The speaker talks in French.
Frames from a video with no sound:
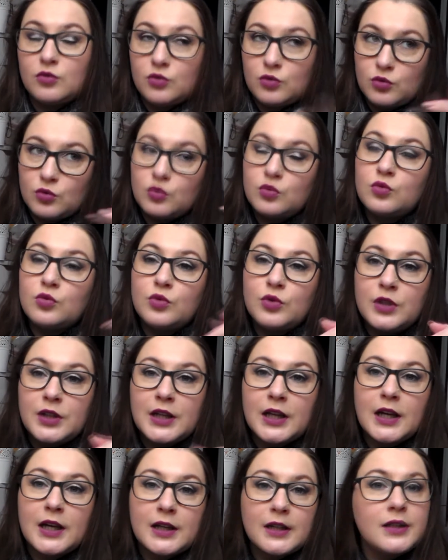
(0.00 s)
d'où le
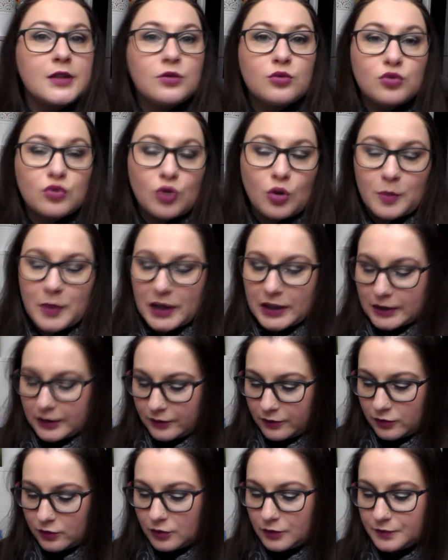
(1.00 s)
lien est toujours en barre
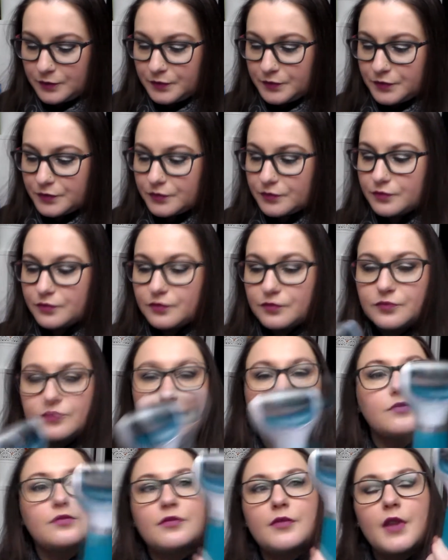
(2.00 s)
d'infos,
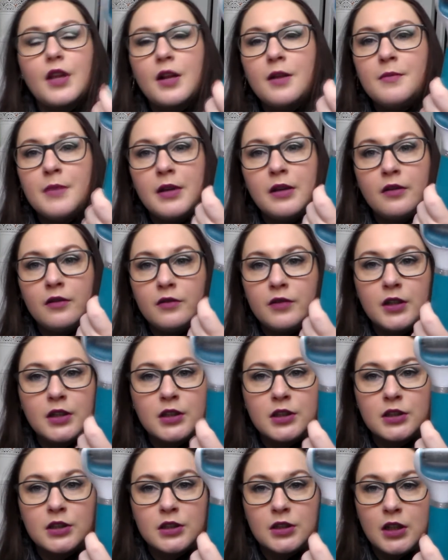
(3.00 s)
mais voilà,
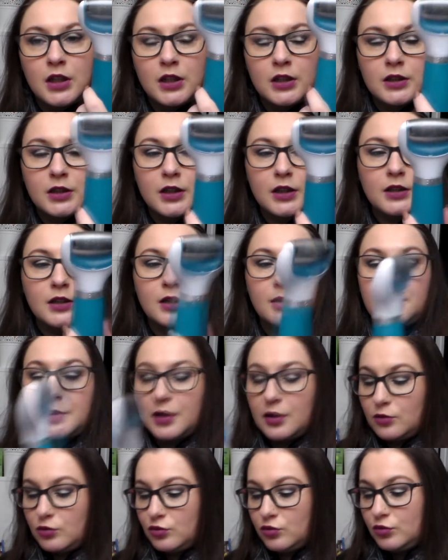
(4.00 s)
elle est très très bien,
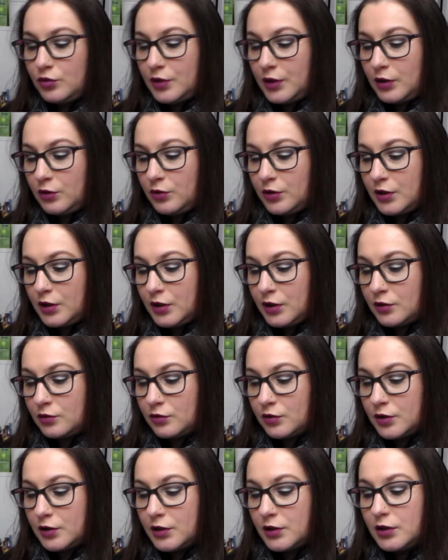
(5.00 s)
Doudou il l'utilise
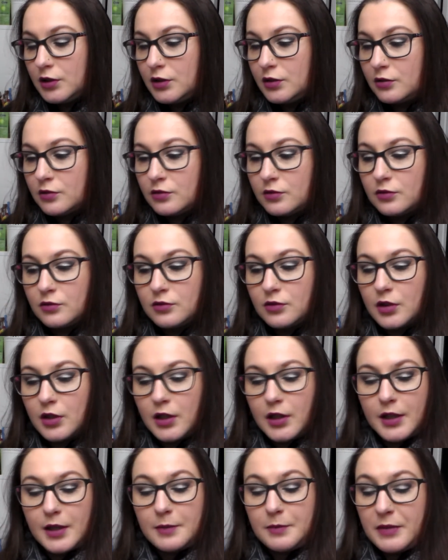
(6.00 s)
aussi,
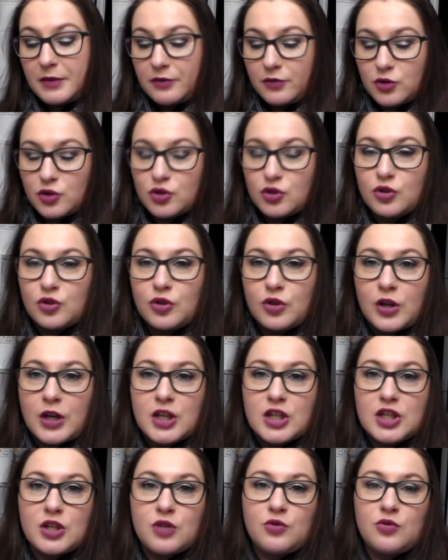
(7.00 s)
mais il faut que je
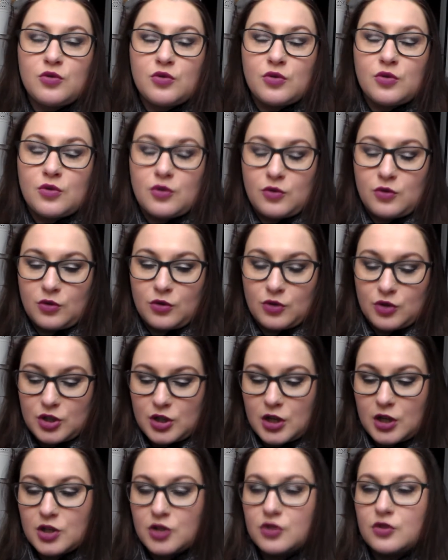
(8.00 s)
rachète une, une
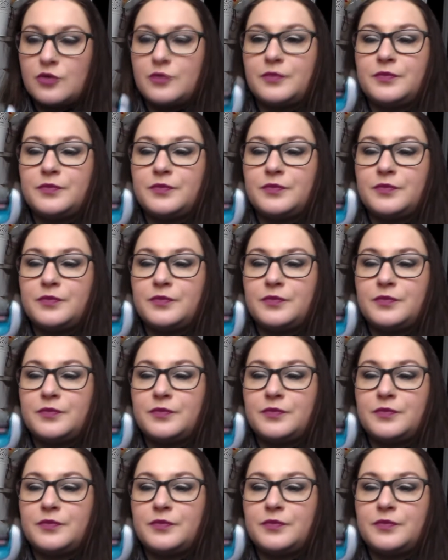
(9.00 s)
recharge